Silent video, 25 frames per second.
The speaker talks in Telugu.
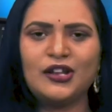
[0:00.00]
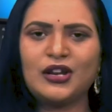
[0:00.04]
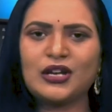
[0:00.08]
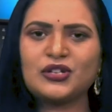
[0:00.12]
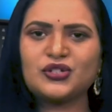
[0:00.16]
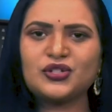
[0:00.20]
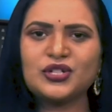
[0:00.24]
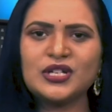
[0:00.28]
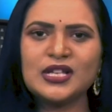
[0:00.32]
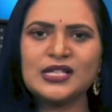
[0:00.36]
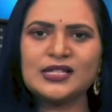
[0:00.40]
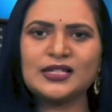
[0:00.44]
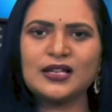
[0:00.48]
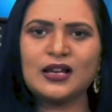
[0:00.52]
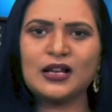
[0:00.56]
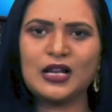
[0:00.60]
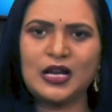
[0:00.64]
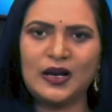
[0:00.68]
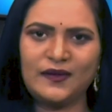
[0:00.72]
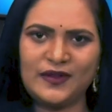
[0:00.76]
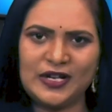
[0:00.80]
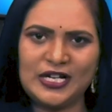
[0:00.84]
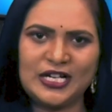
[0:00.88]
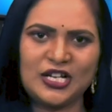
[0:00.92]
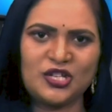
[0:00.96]
రక్షణ
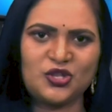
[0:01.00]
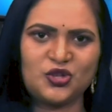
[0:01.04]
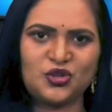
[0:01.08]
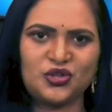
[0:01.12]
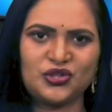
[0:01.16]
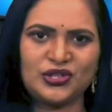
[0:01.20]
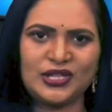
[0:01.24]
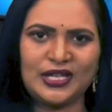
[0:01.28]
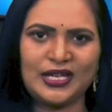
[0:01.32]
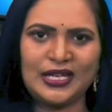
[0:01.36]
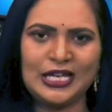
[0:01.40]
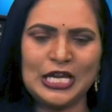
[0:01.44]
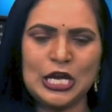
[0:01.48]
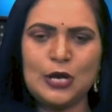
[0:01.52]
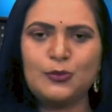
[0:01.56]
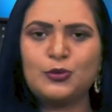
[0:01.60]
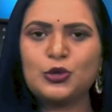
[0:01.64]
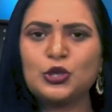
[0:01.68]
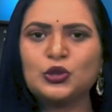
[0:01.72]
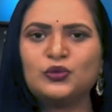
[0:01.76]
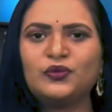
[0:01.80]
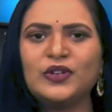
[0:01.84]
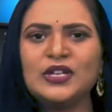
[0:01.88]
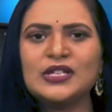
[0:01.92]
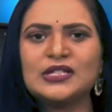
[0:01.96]
శాఖ వెల్లడించింది
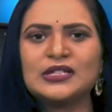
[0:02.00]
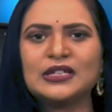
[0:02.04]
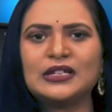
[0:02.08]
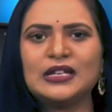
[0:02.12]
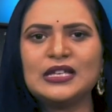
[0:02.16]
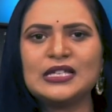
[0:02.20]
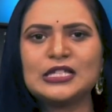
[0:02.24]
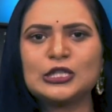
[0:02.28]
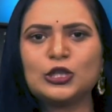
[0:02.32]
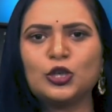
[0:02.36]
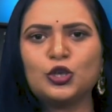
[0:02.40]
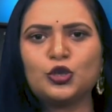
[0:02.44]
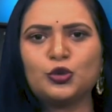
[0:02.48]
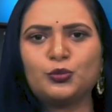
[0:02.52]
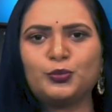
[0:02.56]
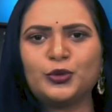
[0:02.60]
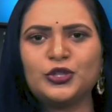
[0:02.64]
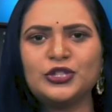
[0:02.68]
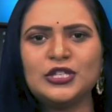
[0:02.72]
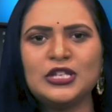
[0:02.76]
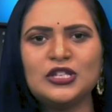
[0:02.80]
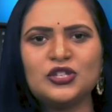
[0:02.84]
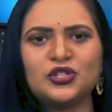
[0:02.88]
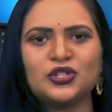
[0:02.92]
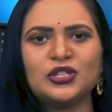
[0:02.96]
పృథ్వీ సిరీస్ లో
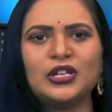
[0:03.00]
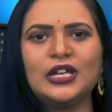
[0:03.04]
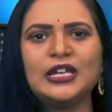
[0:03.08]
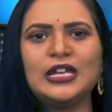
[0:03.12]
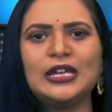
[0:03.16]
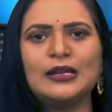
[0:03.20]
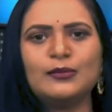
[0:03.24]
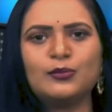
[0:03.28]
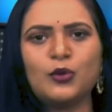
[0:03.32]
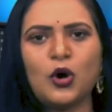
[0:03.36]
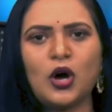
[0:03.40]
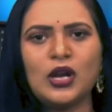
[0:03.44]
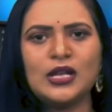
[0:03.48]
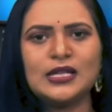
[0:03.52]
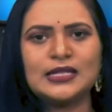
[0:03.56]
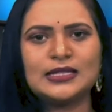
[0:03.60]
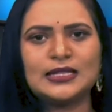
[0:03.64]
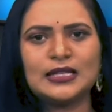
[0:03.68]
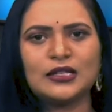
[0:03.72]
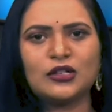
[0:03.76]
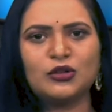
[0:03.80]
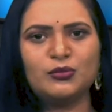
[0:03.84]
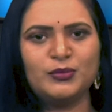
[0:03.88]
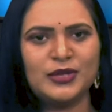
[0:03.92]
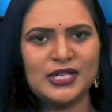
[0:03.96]
రూపొందించిన ఈ
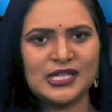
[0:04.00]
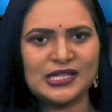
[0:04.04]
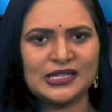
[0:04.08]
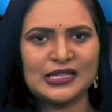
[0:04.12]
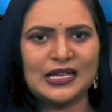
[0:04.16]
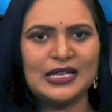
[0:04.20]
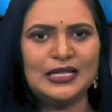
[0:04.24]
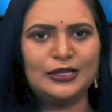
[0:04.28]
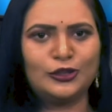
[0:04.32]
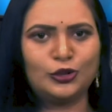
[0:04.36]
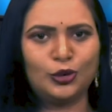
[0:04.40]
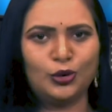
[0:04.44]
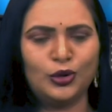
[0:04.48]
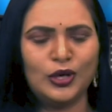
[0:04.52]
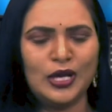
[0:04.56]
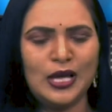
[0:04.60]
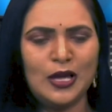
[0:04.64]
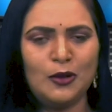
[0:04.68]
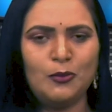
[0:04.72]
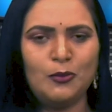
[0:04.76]
బాలిస్టిక్ మిసైల్ తో